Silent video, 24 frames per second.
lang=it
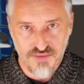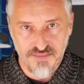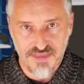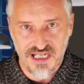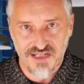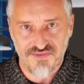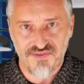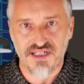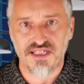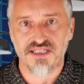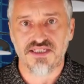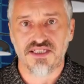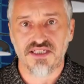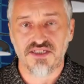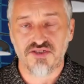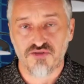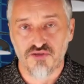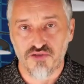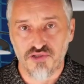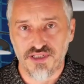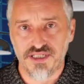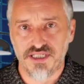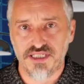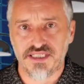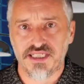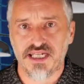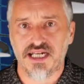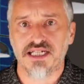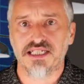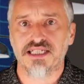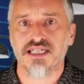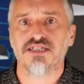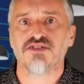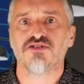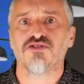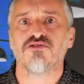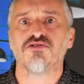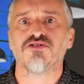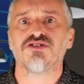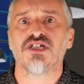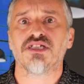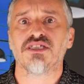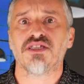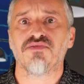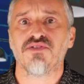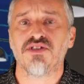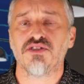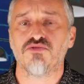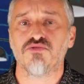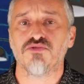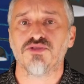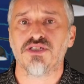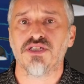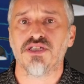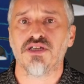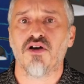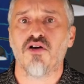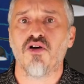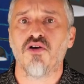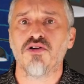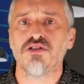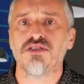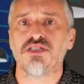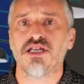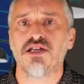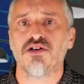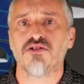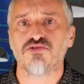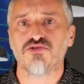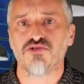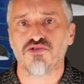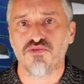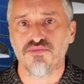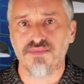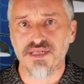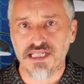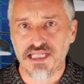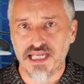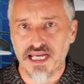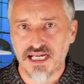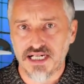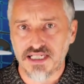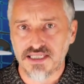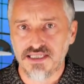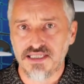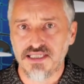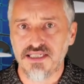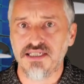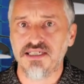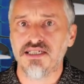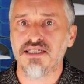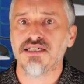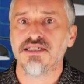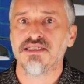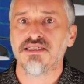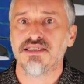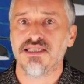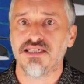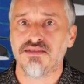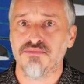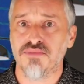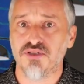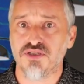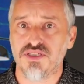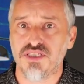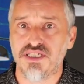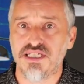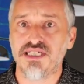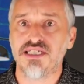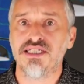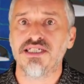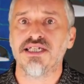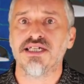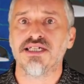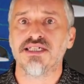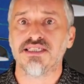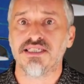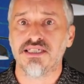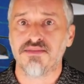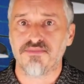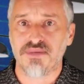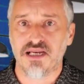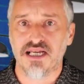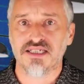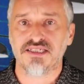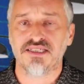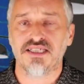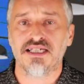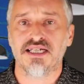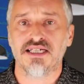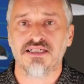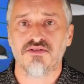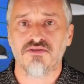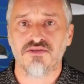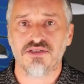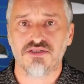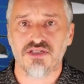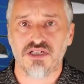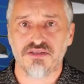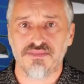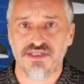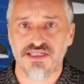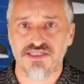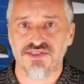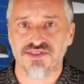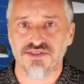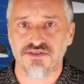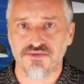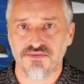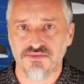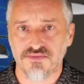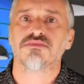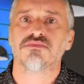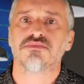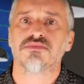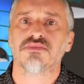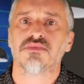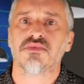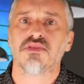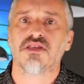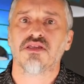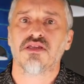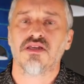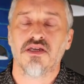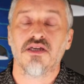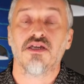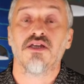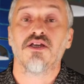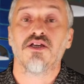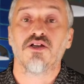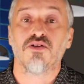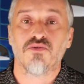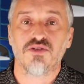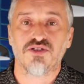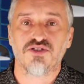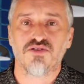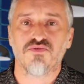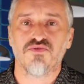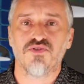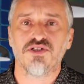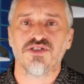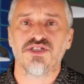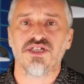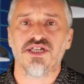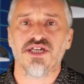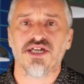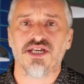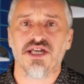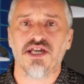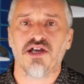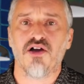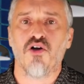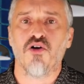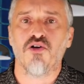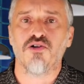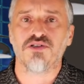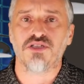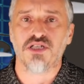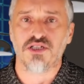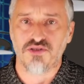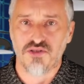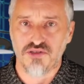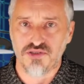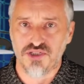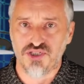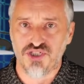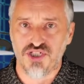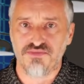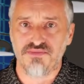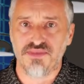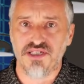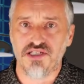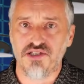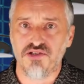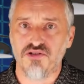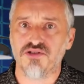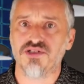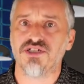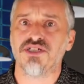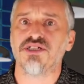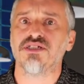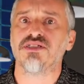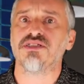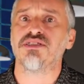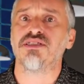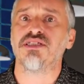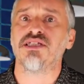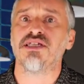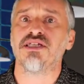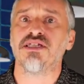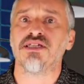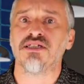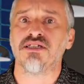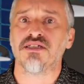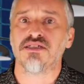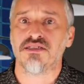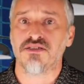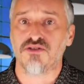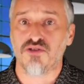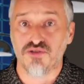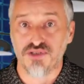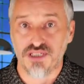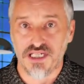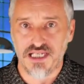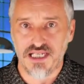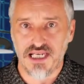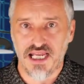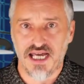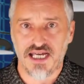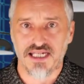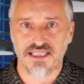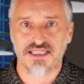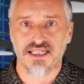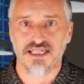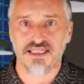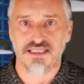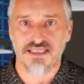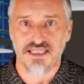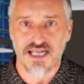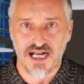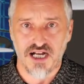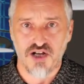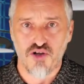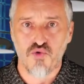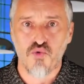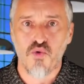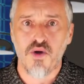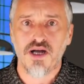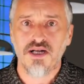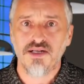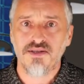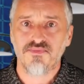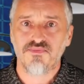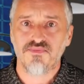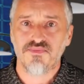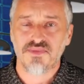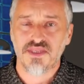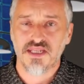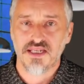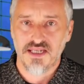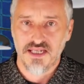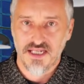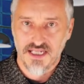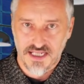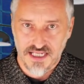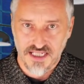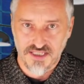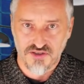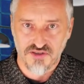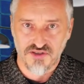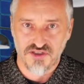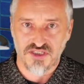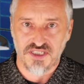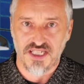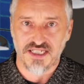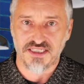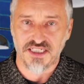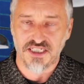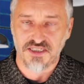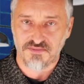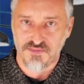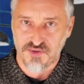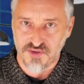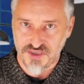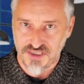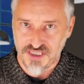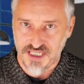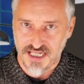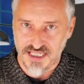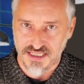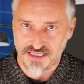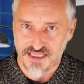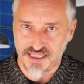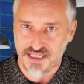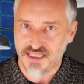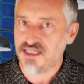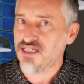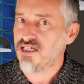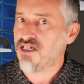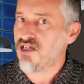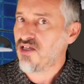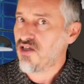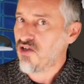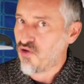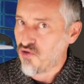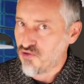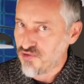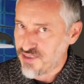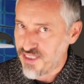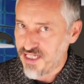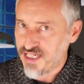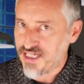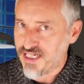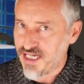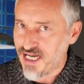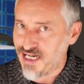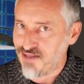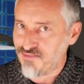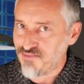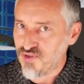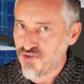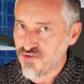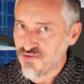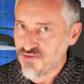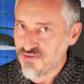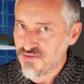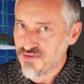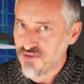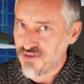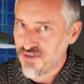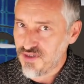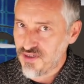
2020 solo in Italia sono stati venduti oltre 8 miliardi di bottiglie di plastica da un litro e mezzo. Questo vuol dire oltre 12 milioni di tonnellate d'acqua che sono state spostate con dei camion